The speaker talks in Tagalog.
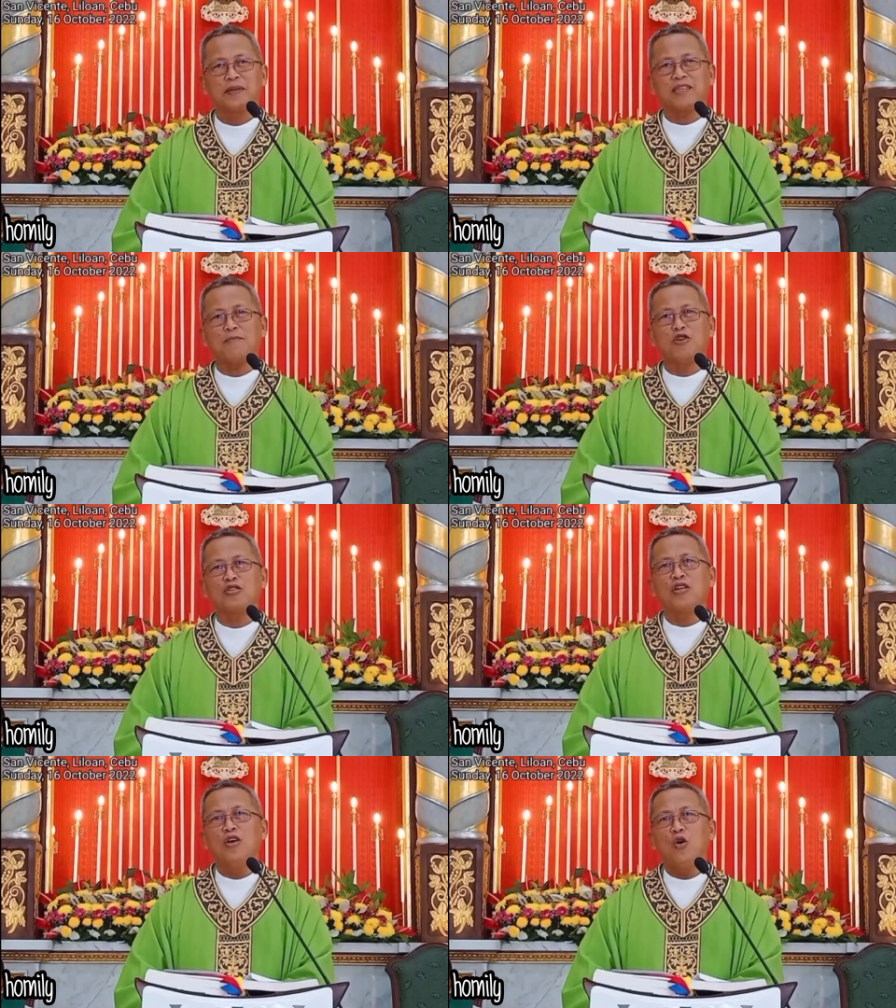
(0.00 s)

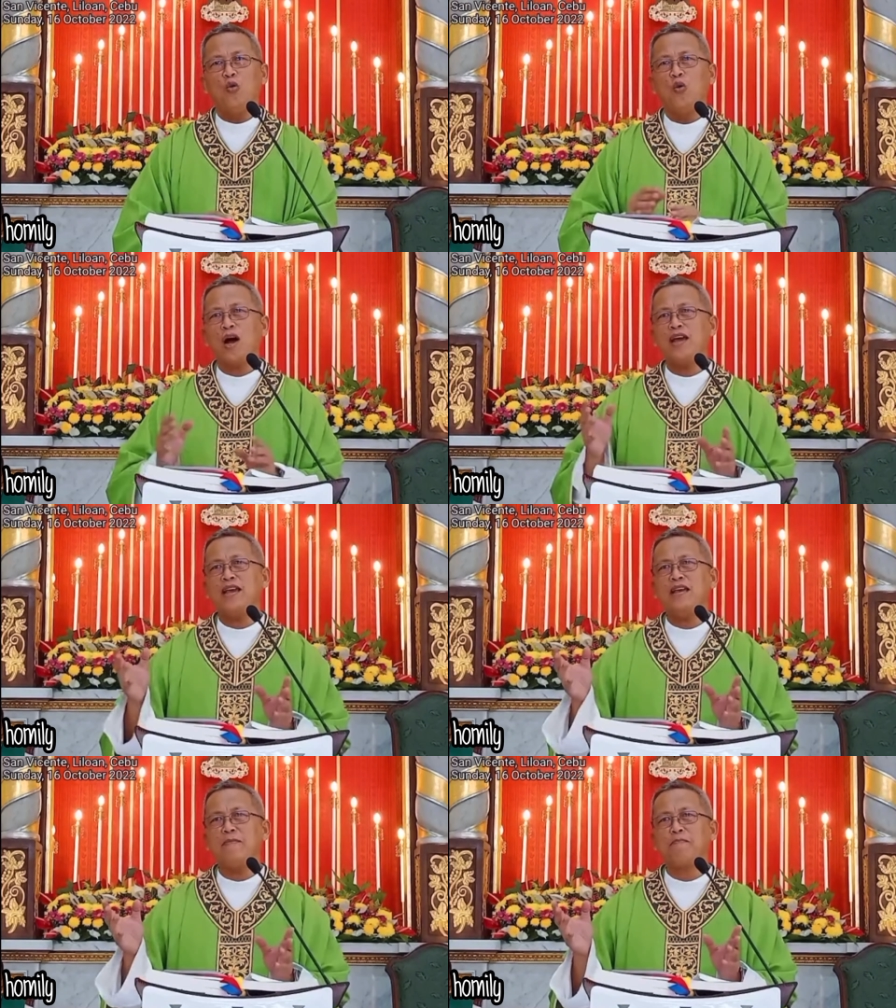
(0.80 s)
Pasabot,
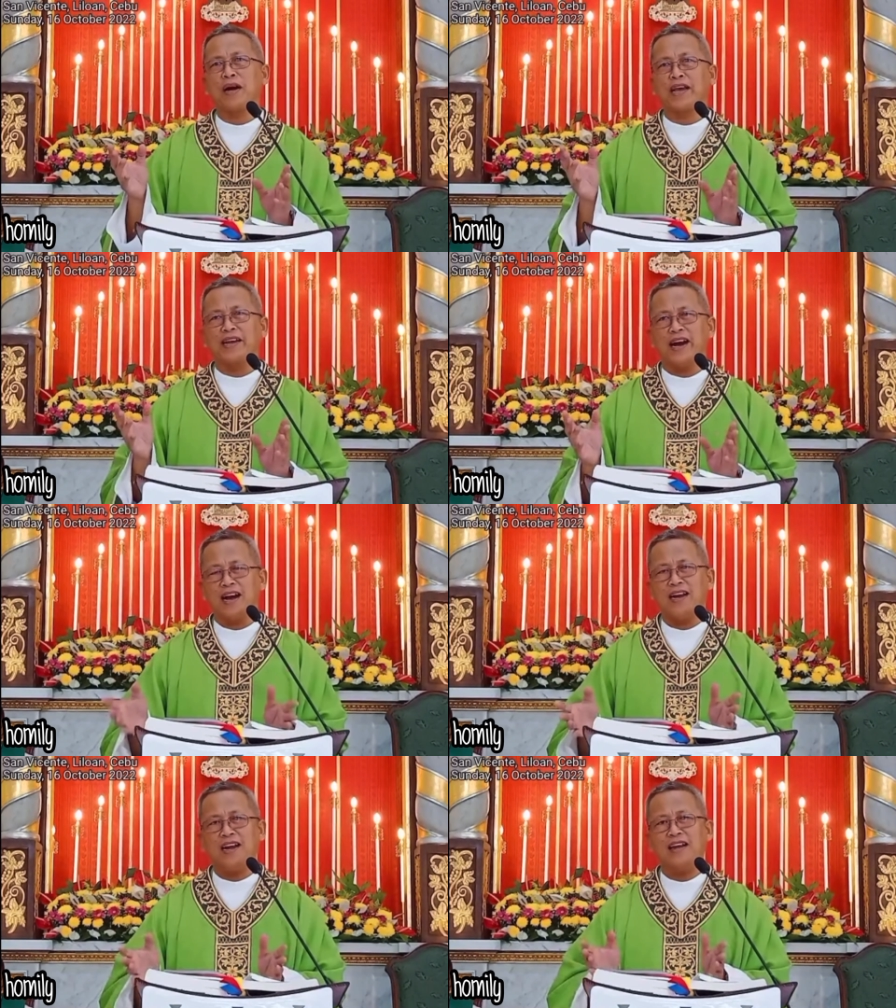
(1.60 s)
why
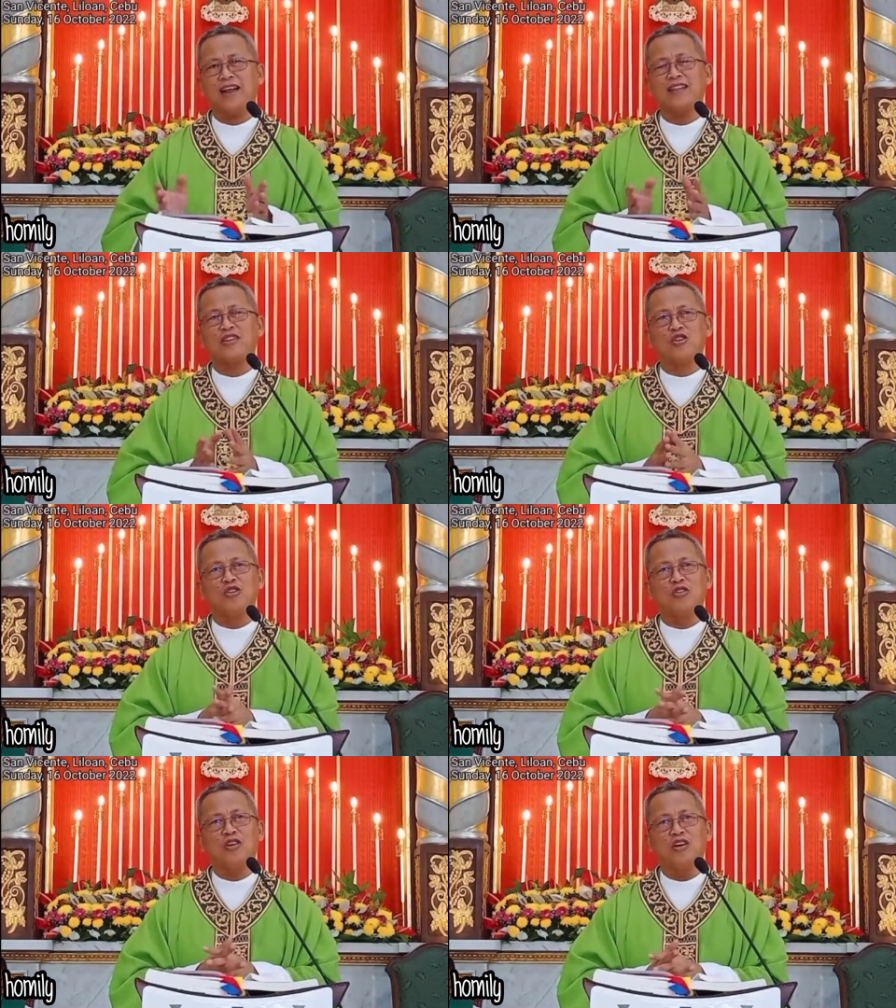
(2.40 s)
panginahangla
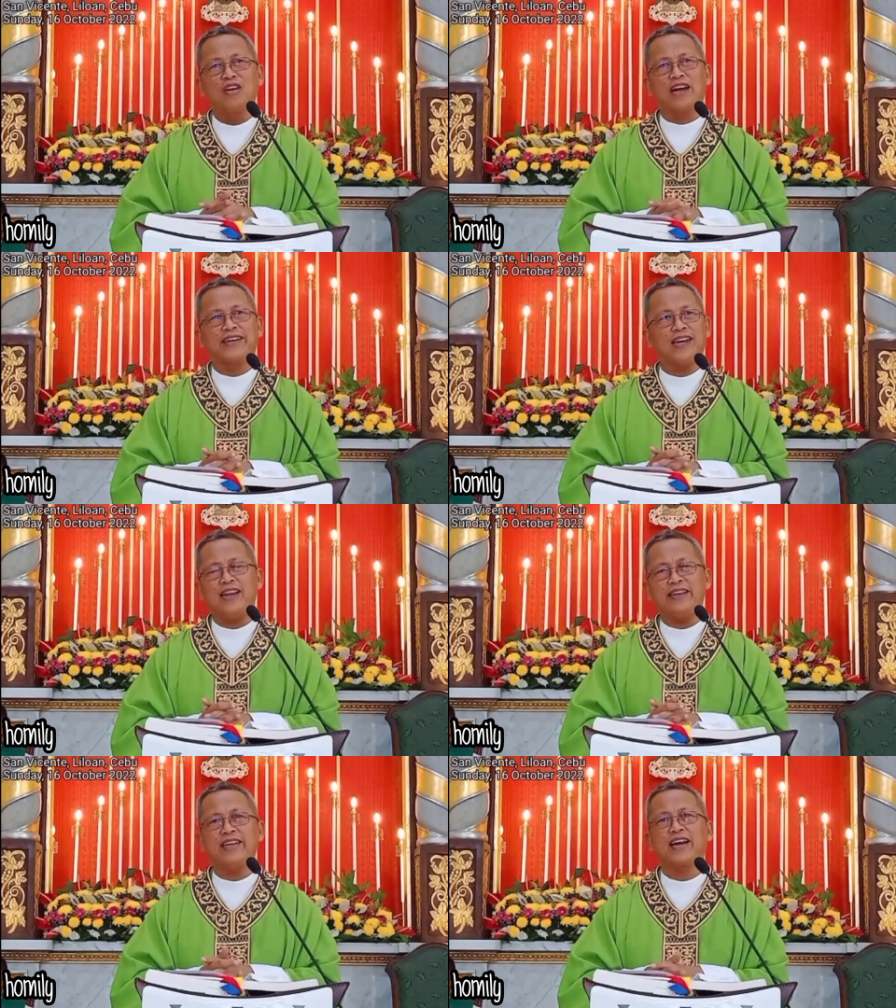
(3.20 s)
nato nga
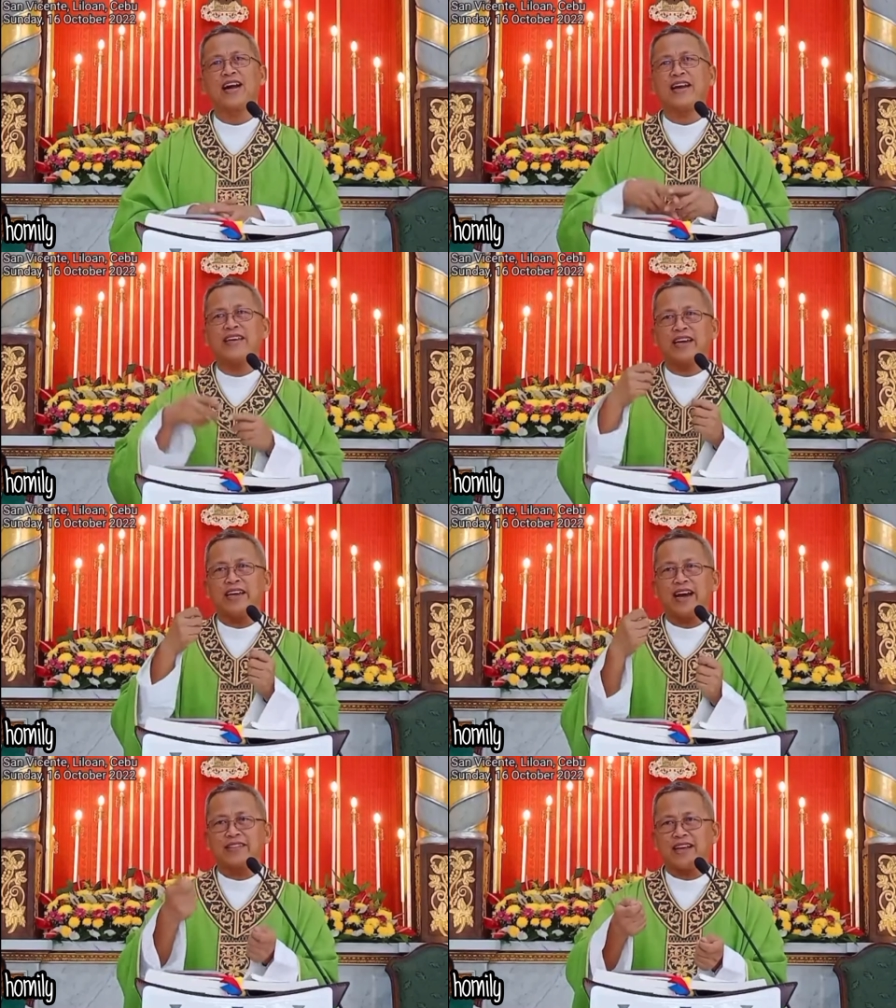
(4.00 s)
dili niya
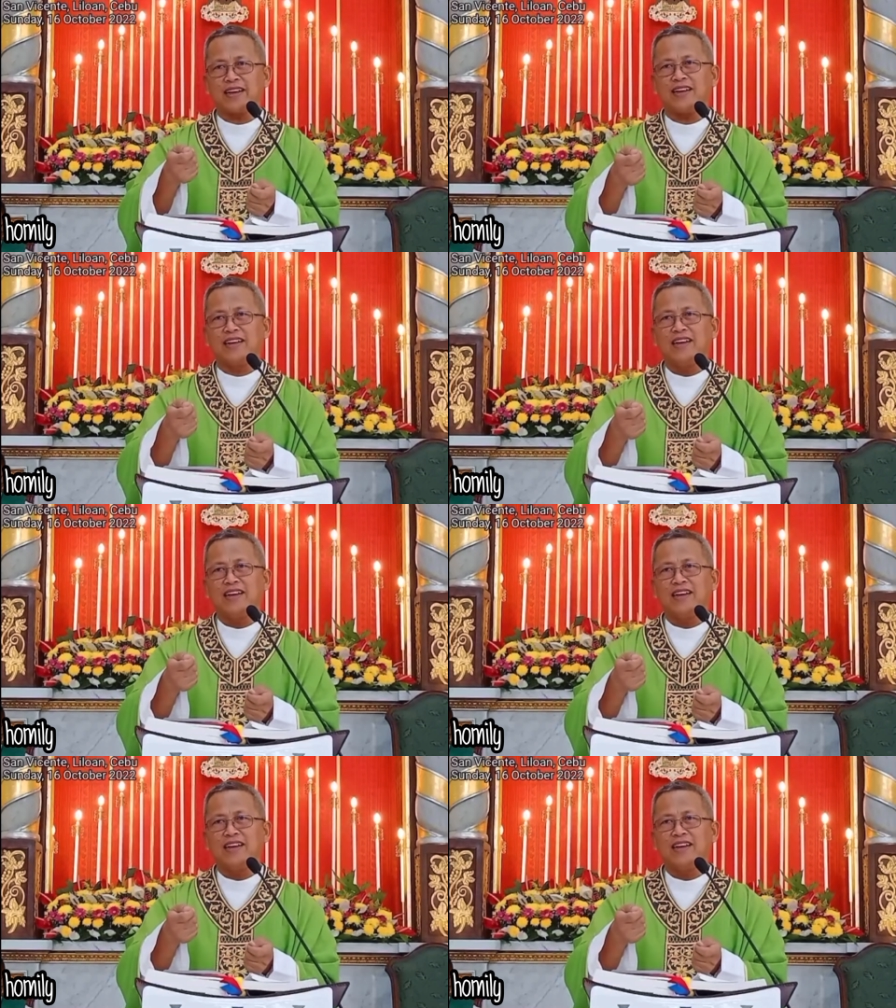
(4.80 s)
kayang ihatag.